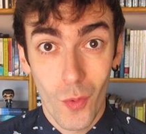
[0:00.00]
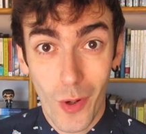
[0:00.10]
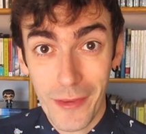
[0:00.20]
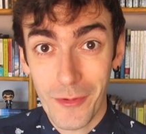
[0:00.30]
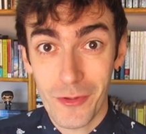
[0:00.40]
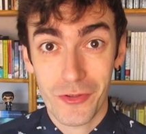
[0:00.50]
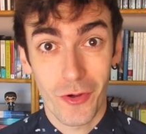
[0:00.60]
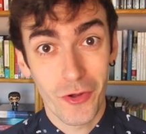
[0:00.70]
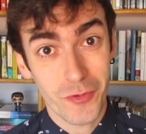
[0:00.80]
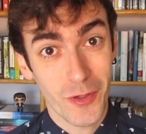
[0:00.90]
Hola a todos,
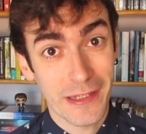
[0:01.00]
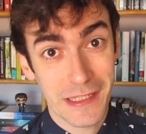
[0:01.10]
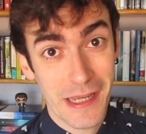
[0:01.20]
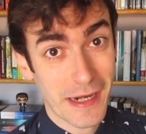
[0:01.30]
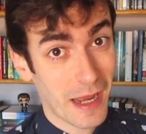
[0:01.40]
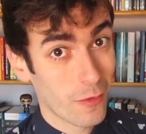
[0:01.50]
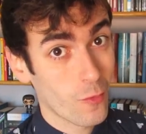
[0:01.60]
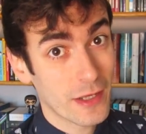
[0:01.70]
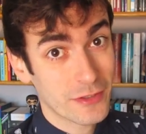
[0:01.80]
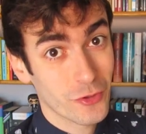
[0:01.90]
hoy os voy a enseñar
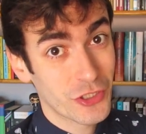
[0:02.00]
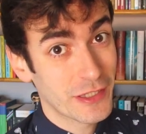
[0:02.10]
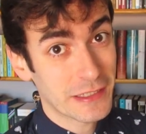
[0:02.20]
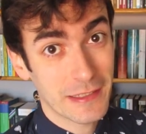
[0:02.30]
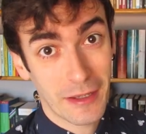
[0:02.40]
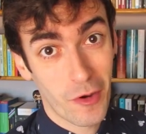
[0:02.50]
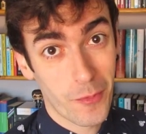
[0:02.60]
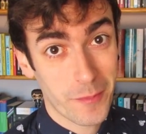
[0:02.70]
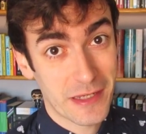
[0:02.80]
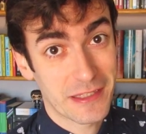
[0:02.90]
algunas cositas que tengo
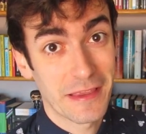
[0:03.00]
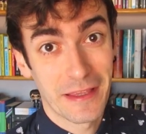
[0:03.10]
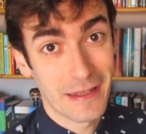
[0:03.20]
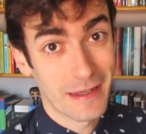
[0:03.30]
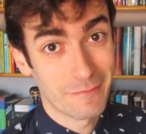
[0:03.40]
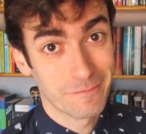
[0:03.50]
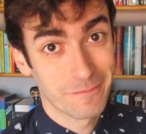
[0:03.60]
por mi estantería.